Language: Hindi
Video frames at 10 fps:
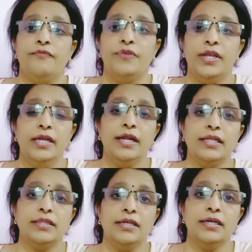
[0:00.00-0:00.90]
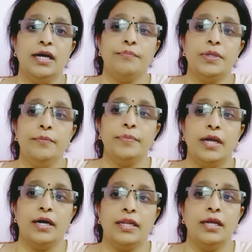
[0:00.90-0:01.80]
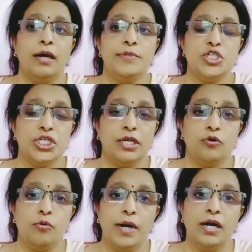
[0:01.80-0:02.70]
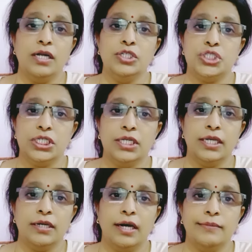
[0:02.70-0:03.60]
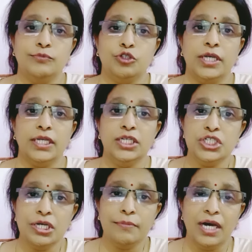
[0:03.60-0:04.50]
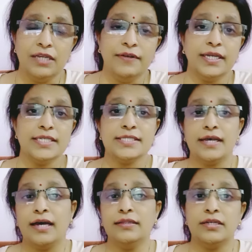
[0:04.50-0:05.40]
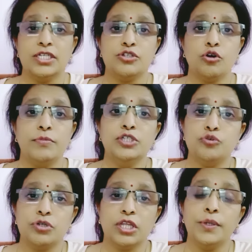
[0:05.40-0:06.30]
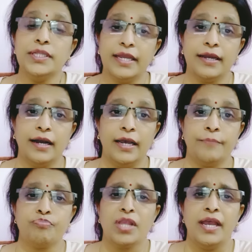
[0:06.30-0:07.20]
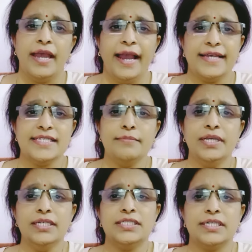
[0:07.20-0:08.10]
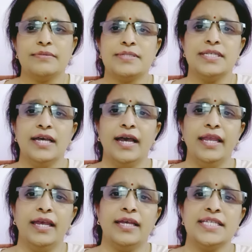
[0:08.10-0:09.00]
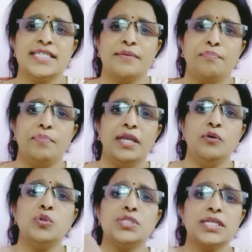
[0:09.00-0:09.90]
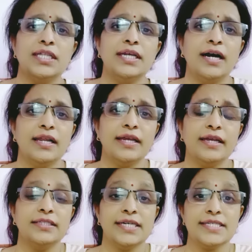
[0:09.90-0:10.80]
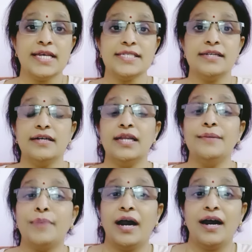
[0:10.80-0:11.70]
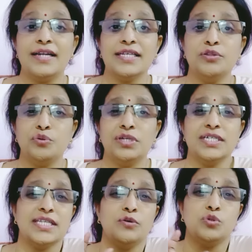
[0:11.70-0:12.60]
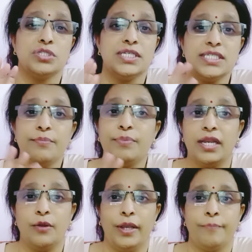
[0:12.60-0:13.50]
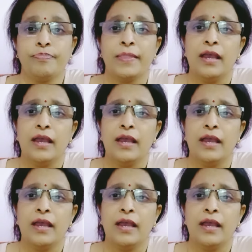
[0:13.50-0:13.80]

फिर आते हैं आपके प्यारे अभिषेक कुमार जिन्हें आप जो है ईशा मालविया के साथ रिश्तों में जुड़ते हुए देखा है ऐसे में जब से आए हैं सब पे ही गुस्सा दिखा रहे हैं जैसे ऐसे लग रहा है बाहर की दुनिया से गुस्से से भरे हुए हैं